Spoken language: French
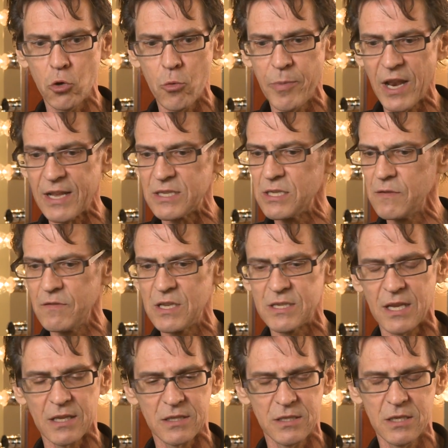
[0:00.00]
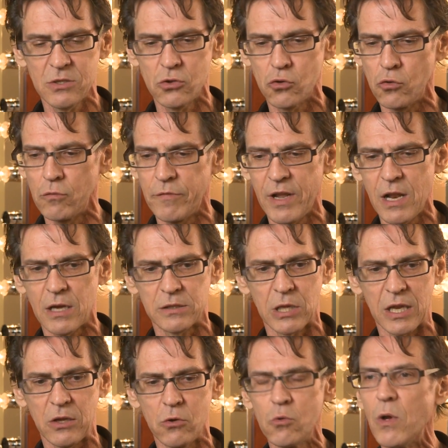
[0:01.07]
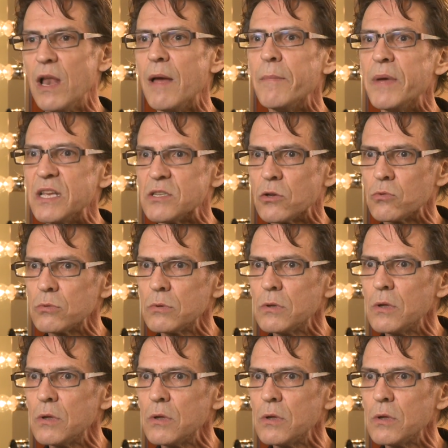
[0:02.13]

coopérative des artistes du Nouvel-Ontario à la maison.